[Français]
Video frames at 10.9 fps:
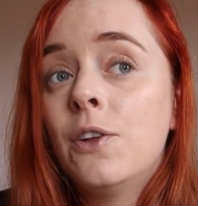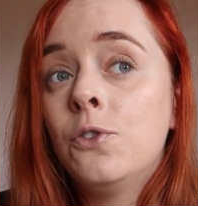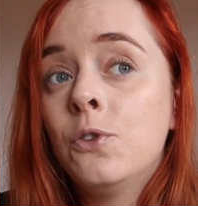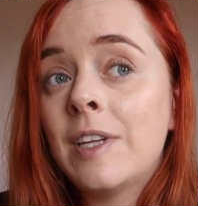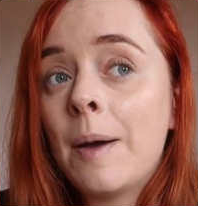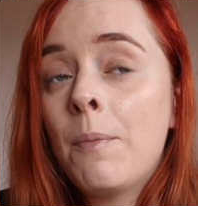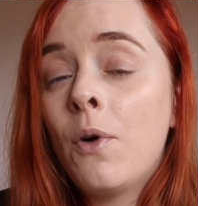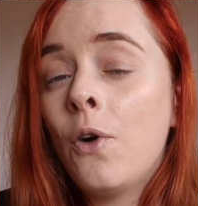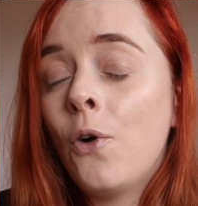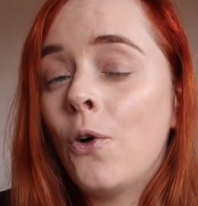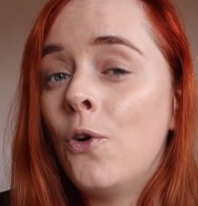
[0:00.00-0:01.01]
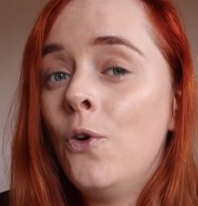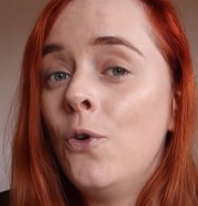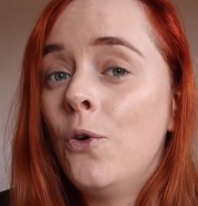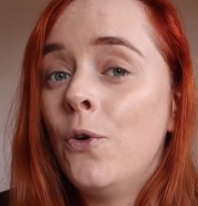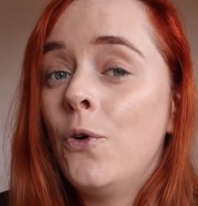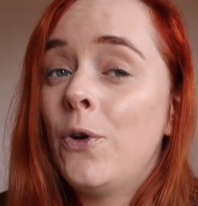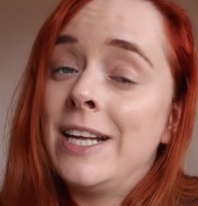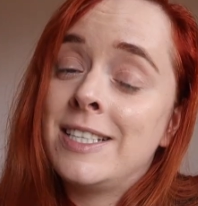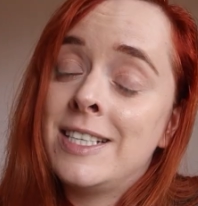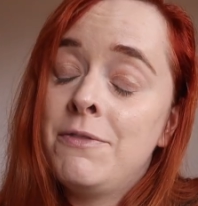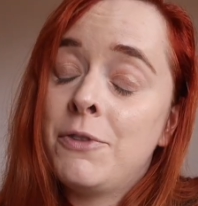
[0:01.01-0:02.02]
notamment euh, la
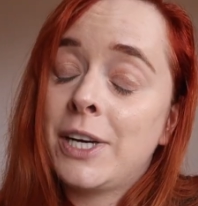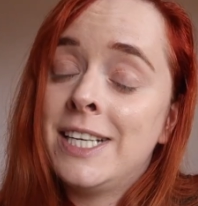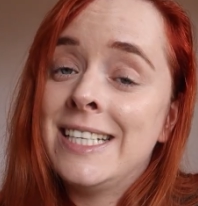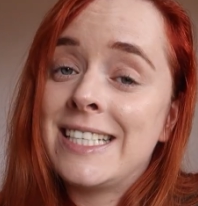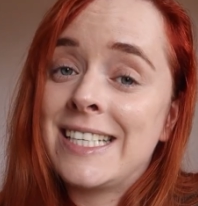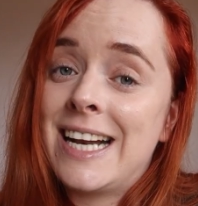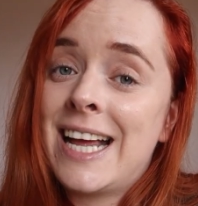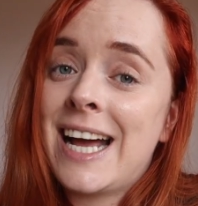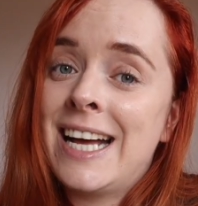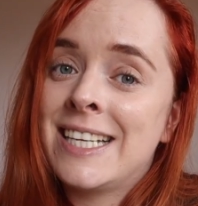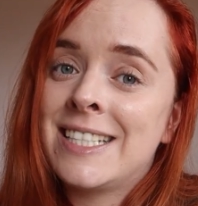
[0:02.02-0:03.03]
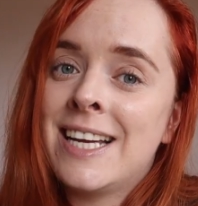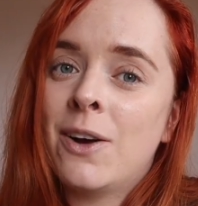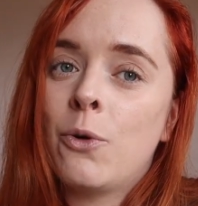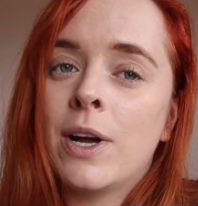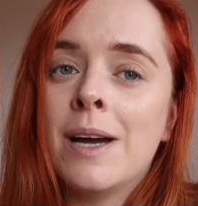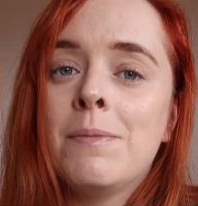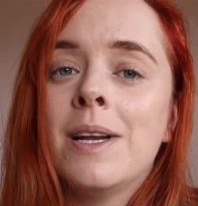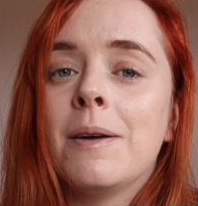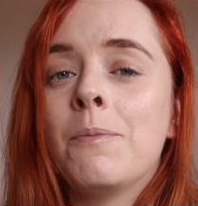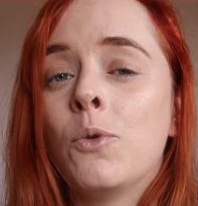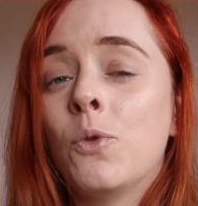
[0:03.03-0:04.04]
sliverine, ça a l'air assez
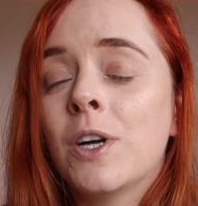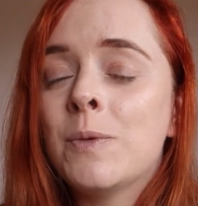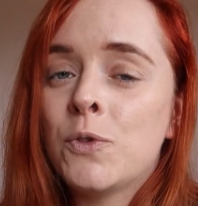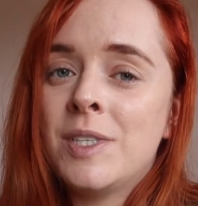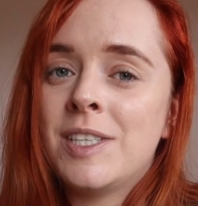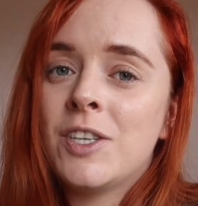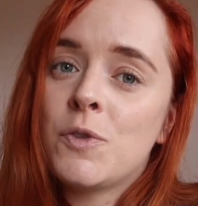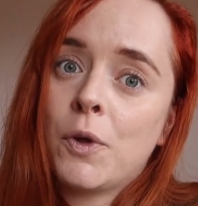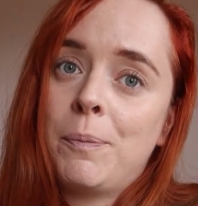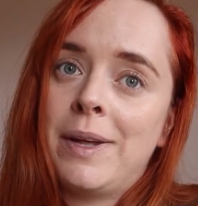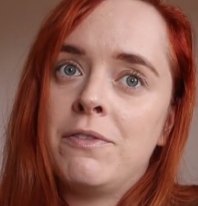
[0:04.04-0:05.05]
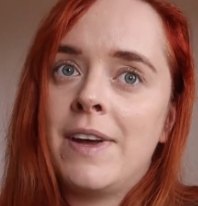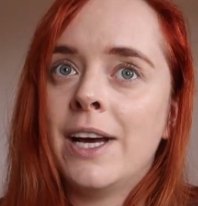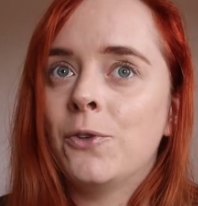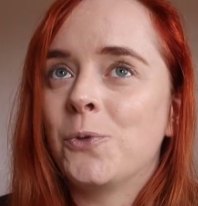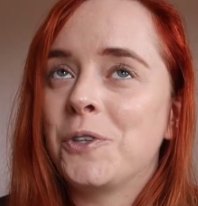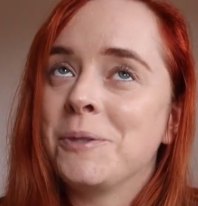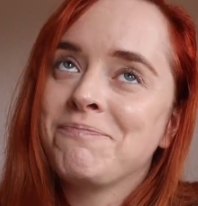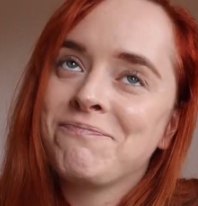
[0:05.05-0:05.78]
incroyable. Bon, comme je vous disais, je porte pas de verre, donc